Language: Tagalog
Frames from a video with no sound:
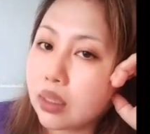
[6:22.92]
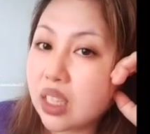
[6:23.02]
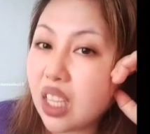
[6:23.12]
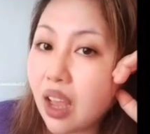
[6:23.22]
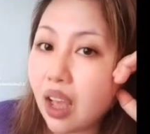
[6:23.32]

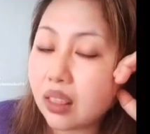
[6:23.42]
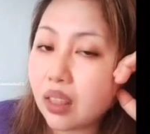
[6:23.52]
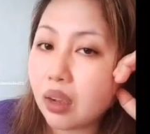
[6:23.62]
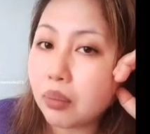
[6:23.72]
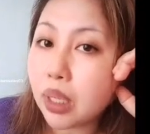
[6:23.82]
Hindi
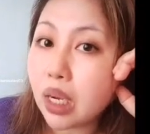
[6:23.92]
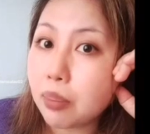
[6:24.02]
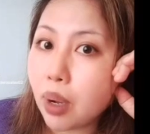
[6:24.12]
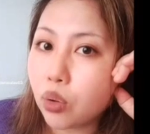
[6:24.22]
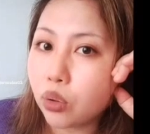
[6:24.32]
lahat ng
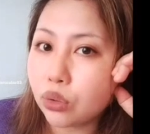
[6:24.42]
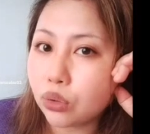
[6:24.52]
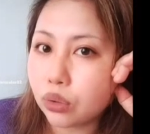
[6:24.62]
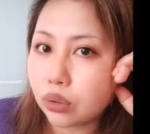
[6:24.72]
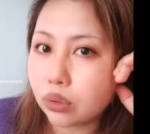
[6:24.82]

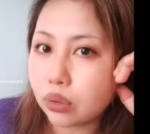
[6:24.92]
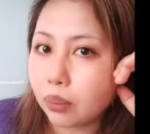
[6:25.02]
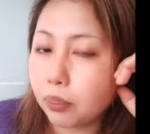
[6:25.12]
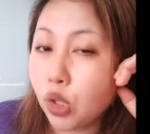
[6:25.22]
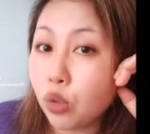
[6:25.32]
binabaon,
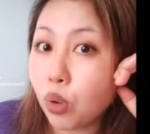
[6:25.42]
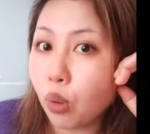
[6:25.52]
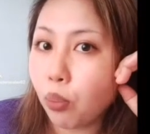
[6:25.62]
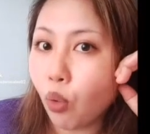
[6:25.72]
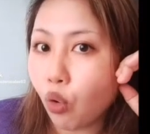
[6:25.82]

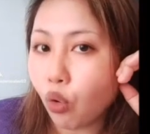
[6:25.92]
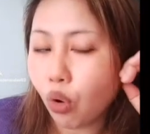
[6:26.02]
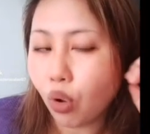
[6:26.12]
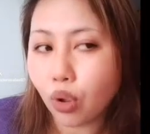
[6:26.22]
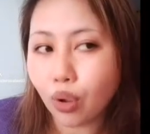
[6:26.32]
pinupukpok.